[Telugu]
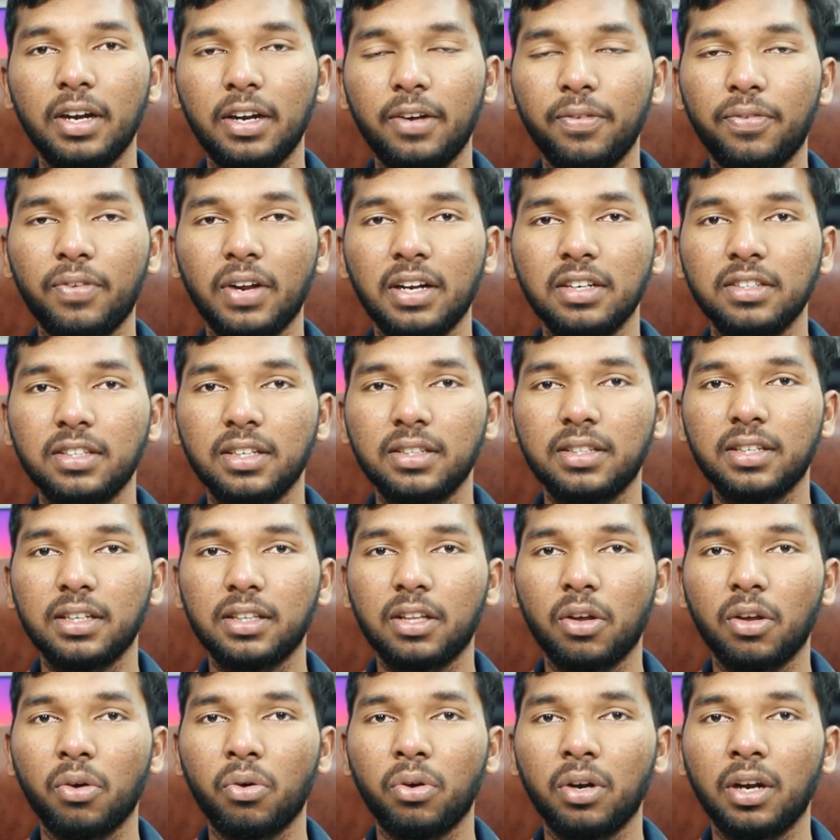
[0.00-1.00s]
డిఫరెన్సెస్
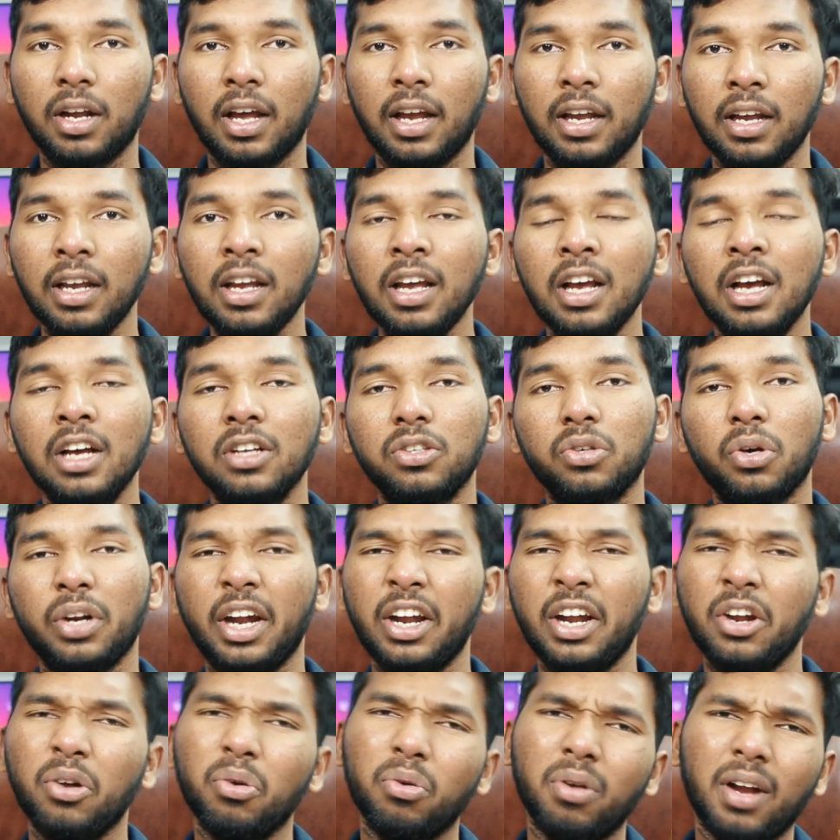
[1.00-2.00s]
అయితే ఉంటాయి సో
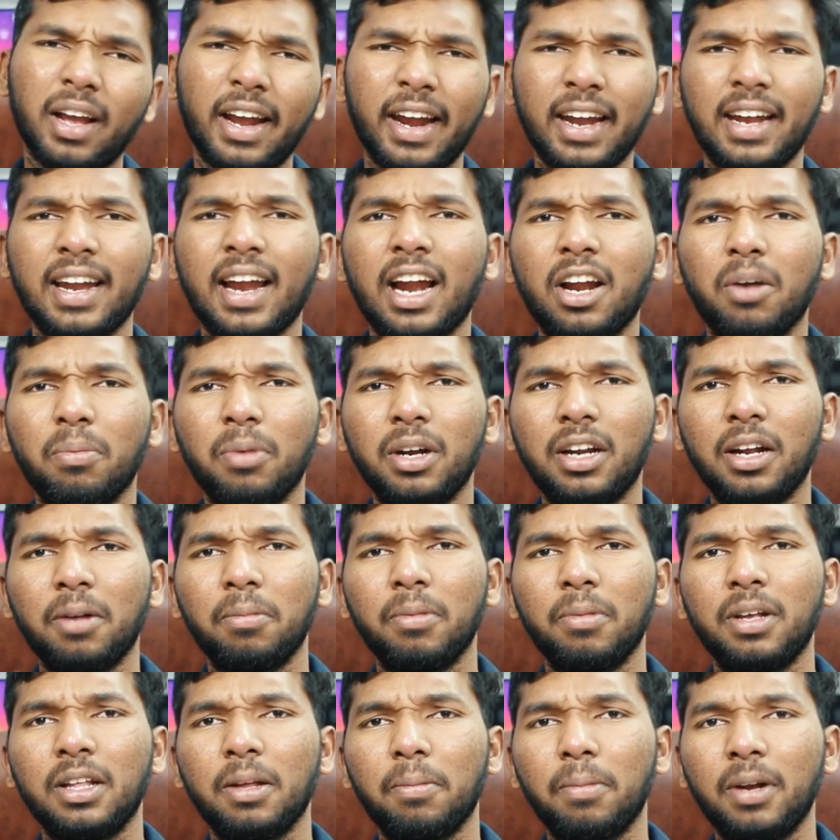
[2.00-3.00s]
రెండు కూడా ఎయిట్ మీటర్
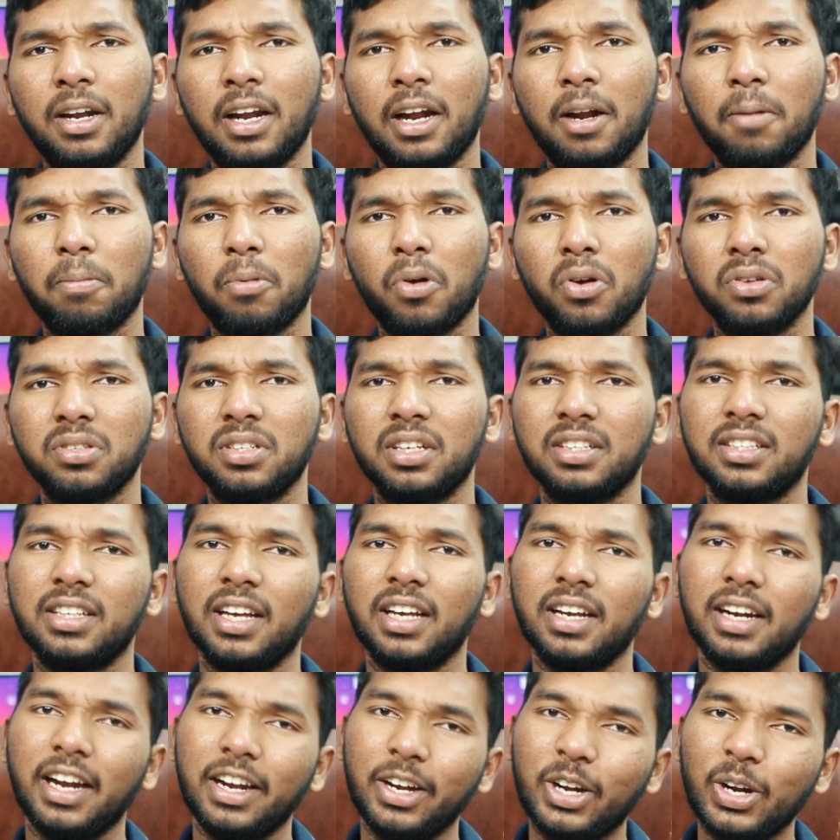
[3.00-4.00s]
మీద బిల్డ్ అయిన ప్రాసెసర్స్
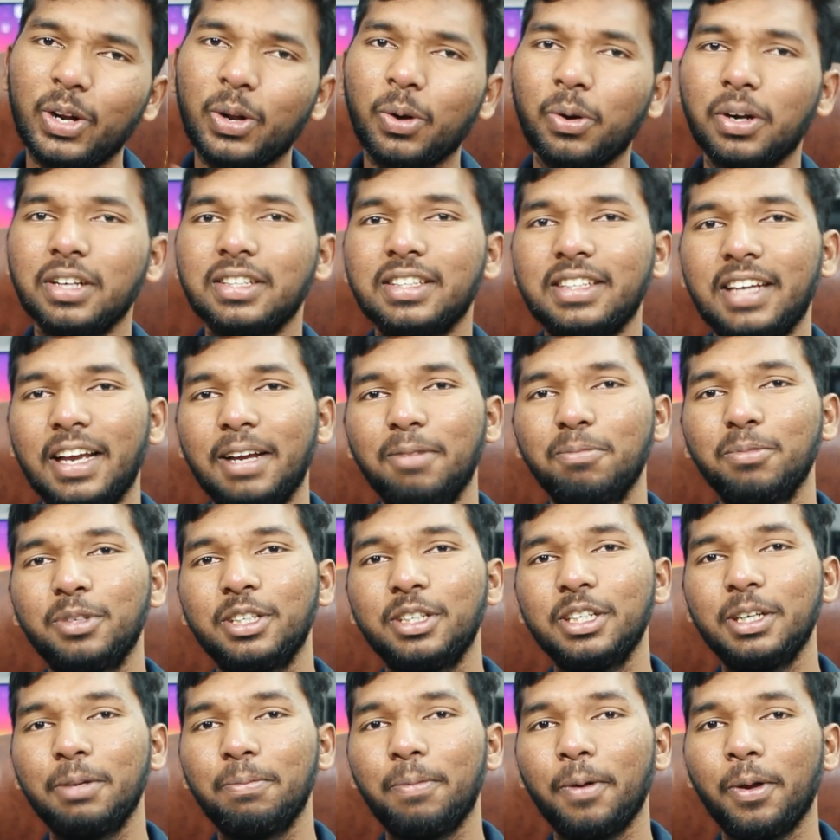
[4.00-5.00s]
రెండిట్లో కూడా సేమ్
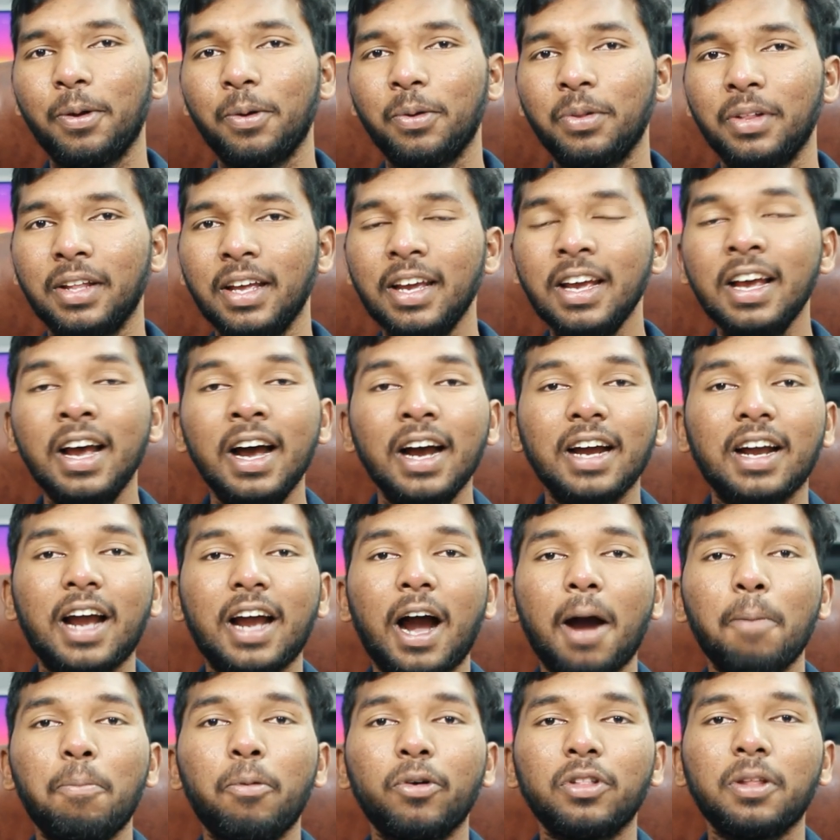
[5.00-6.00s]
జీపీ ఉంది
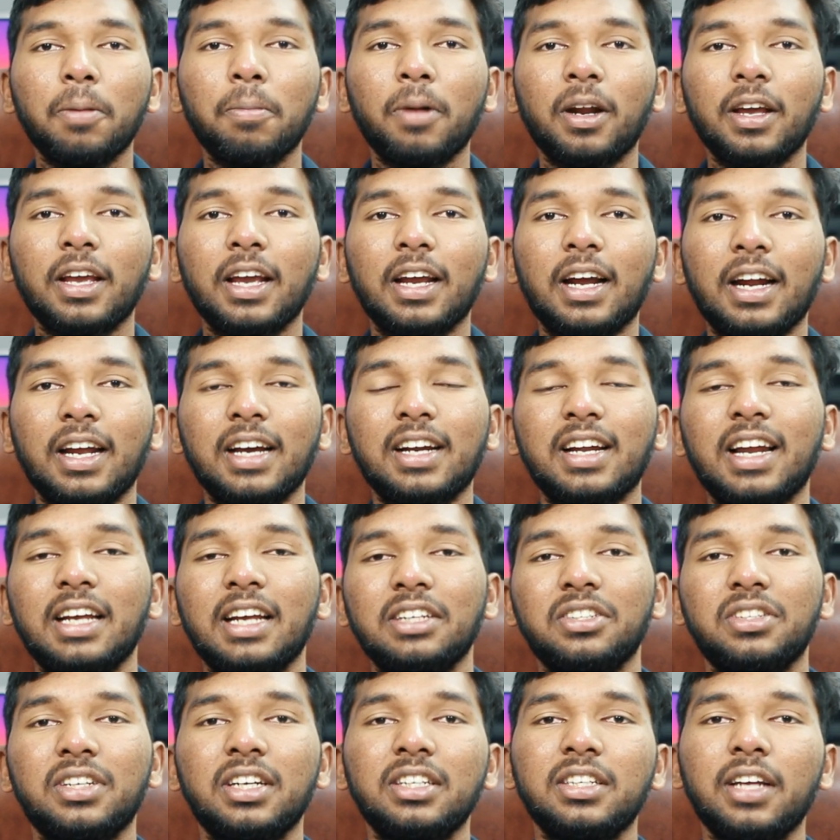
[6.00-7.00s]
కాకపోతే మనకి ఇక్కడ
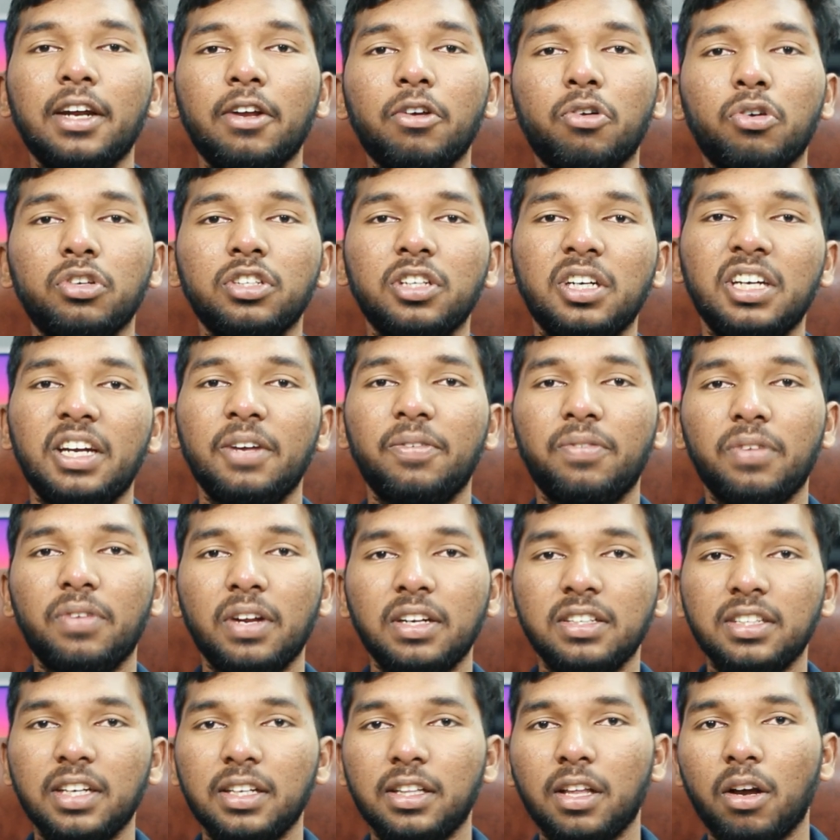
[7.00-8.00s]
క్లస్టర్స్ అనేవి కొంచెం
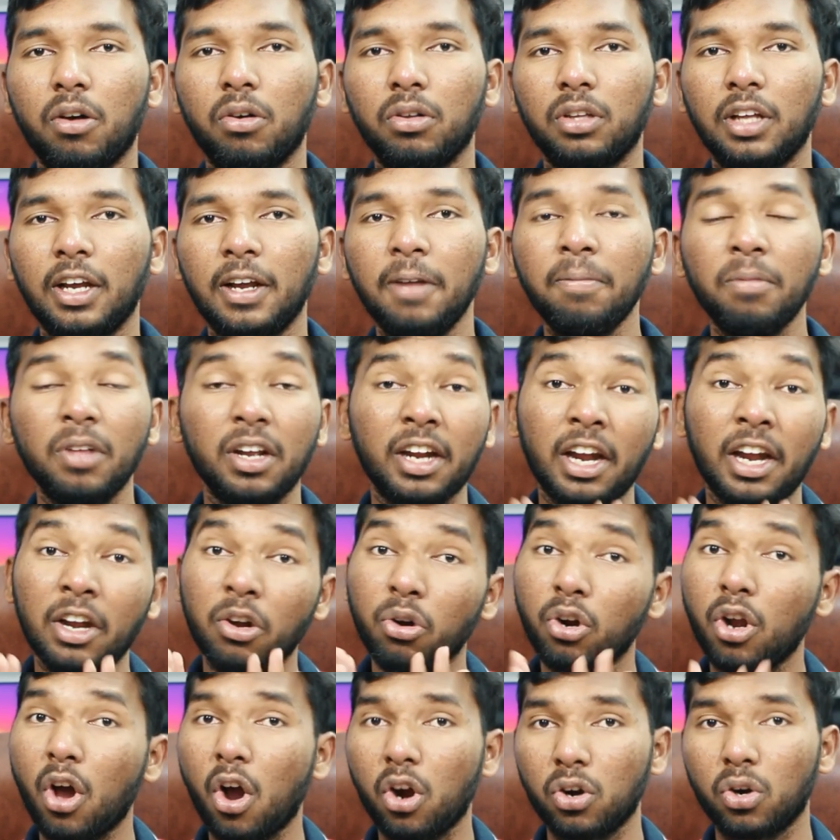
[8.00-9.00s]
డిఫరెన్స్ అయితే అవుతాయి రెండు
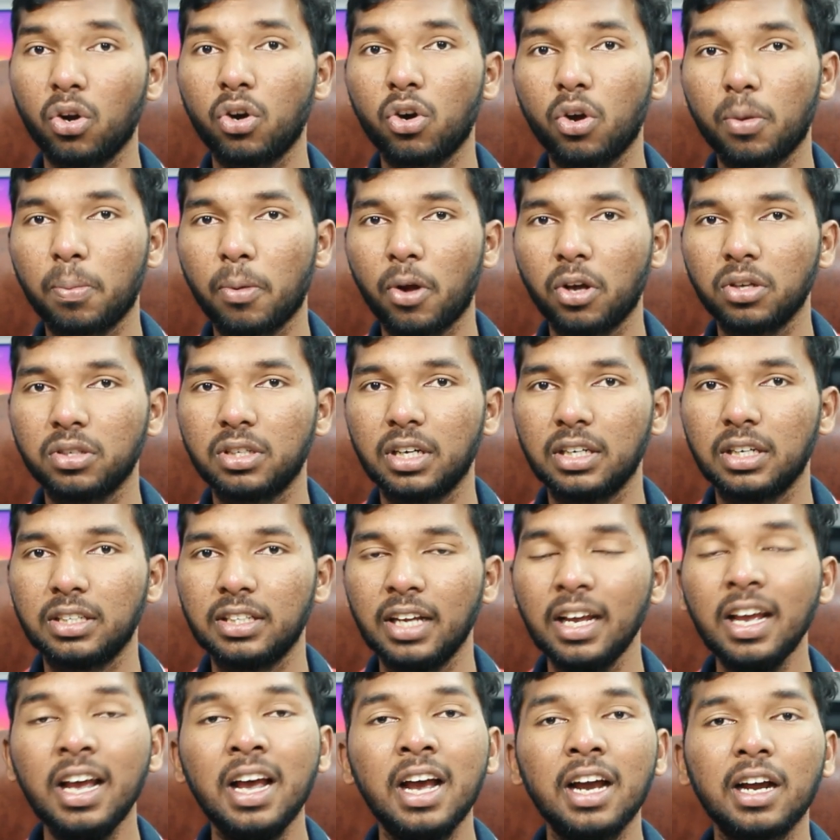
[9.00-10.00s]
కూడా ఆక్టోకోర్
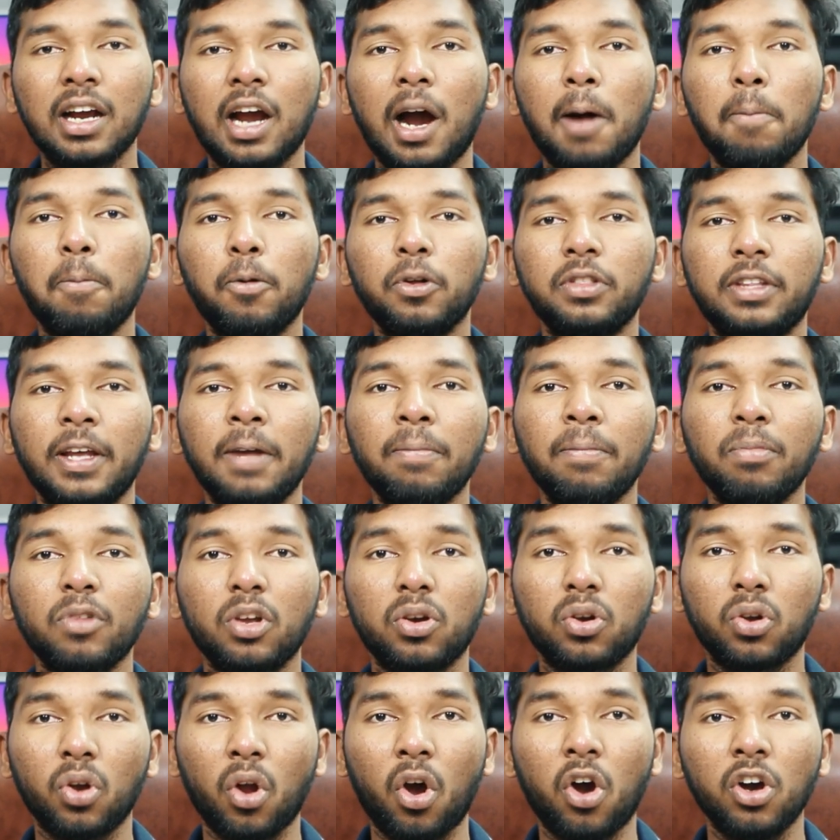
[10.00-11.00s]
ప్రాసెసర్సే కాకపోతే
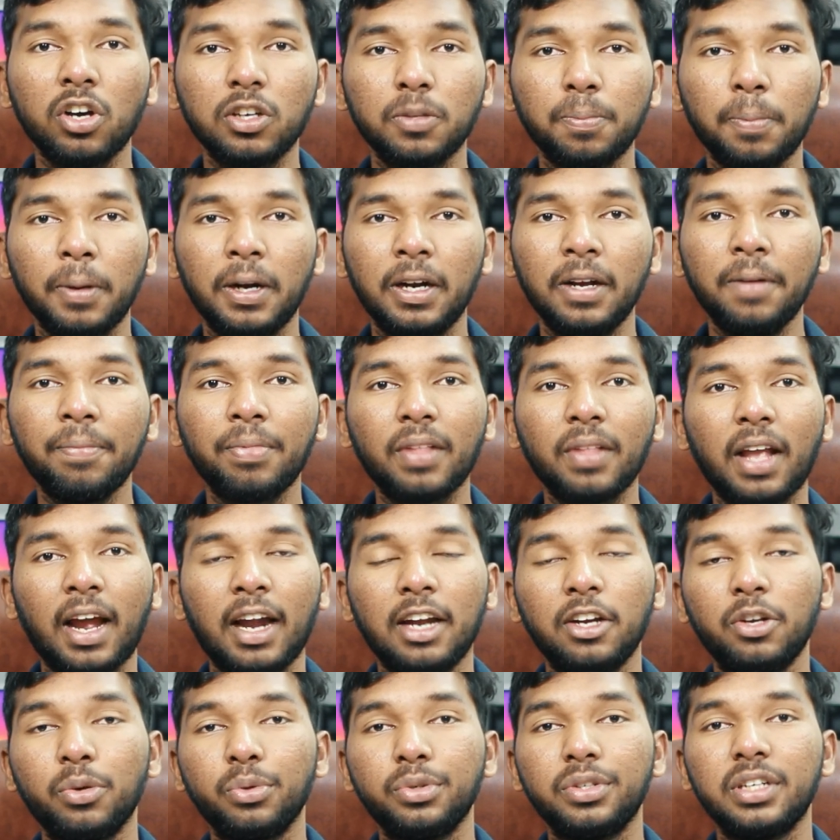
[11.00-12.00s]
క్లాక్ స్పీడ్
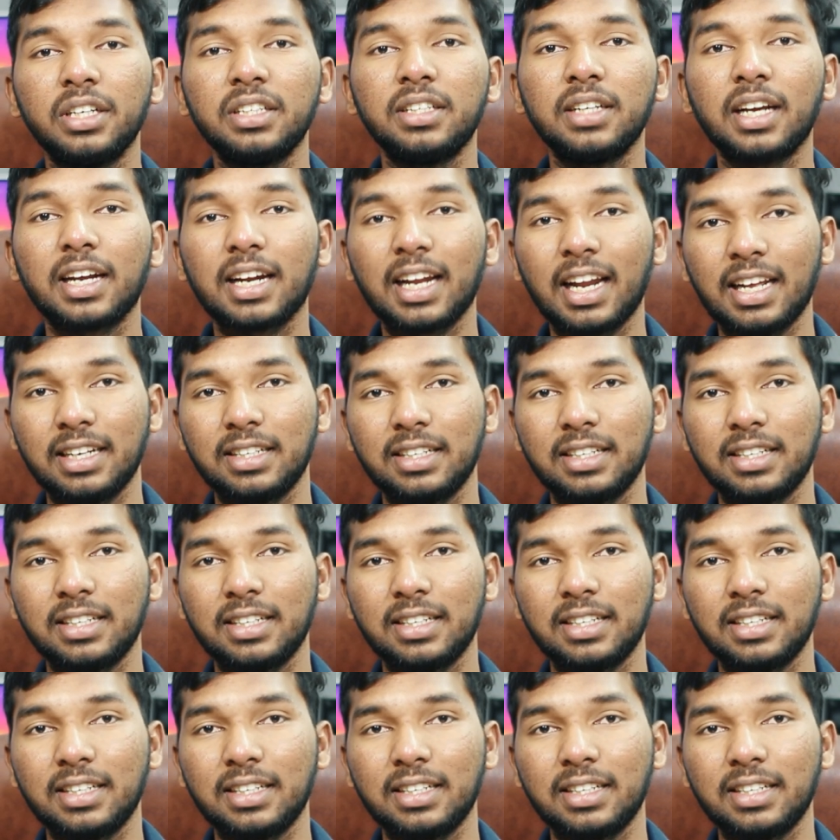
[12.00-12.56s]
అండ్ యూజ్ చేసిన క్లస్